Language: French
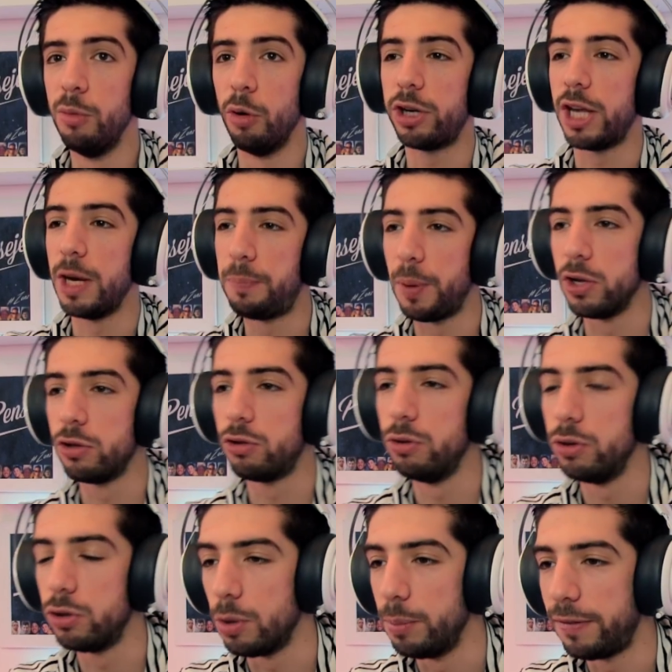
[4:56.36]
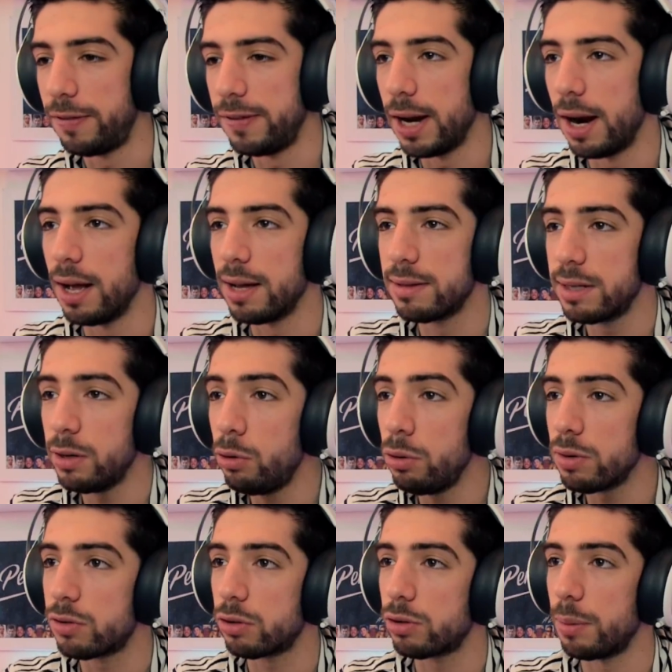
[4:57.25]
Mais on quitte pas une, demi-finale à 1-0,
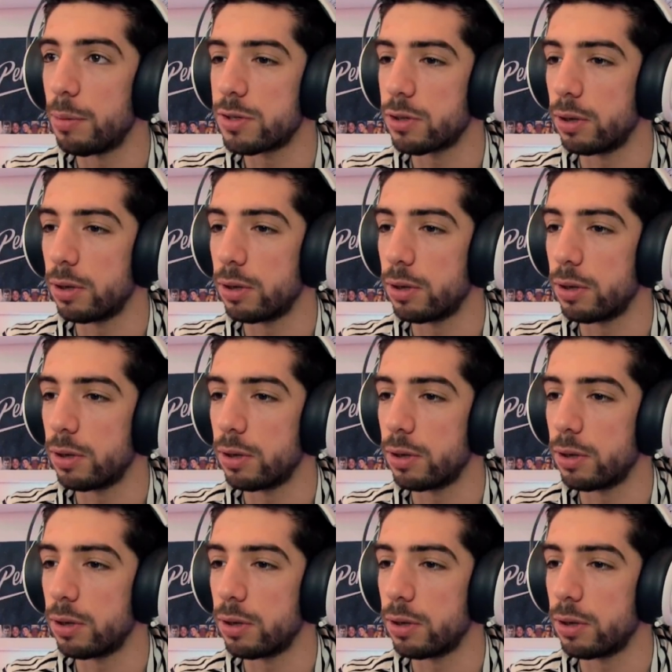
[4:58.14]
c'est totalement